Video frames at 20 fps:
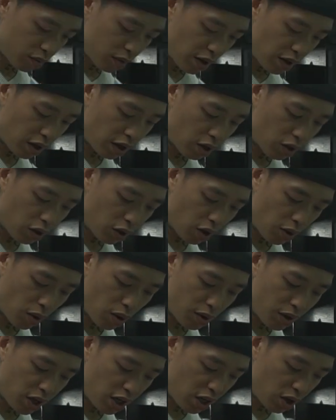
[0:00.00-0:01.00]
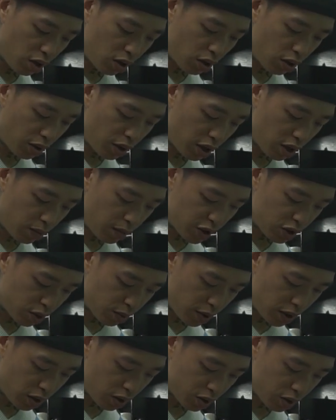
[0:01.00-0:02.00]
Una vez que lo revolvieron, lo vieron más
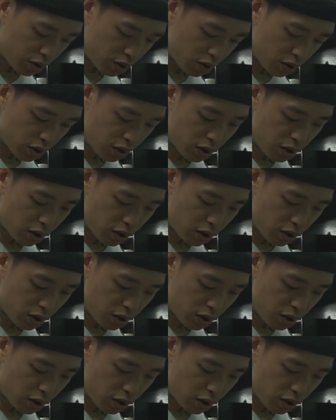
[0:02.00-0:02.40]
o menos.